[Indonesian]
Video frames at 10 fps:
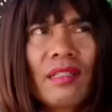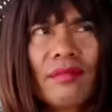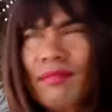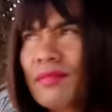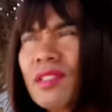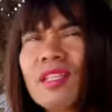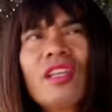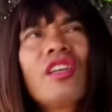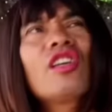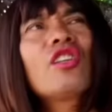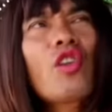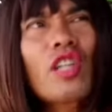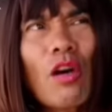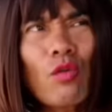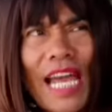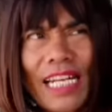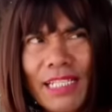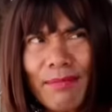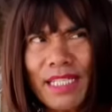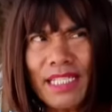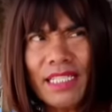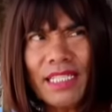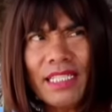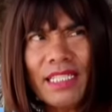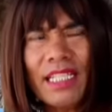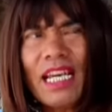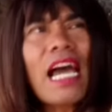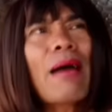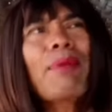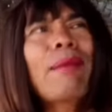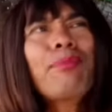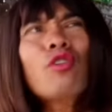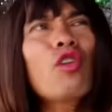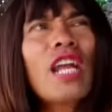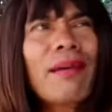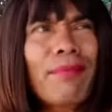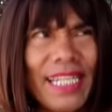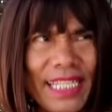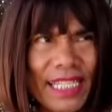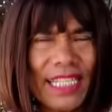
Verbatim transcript: hmm, so tau gak ti beli apapun orang beli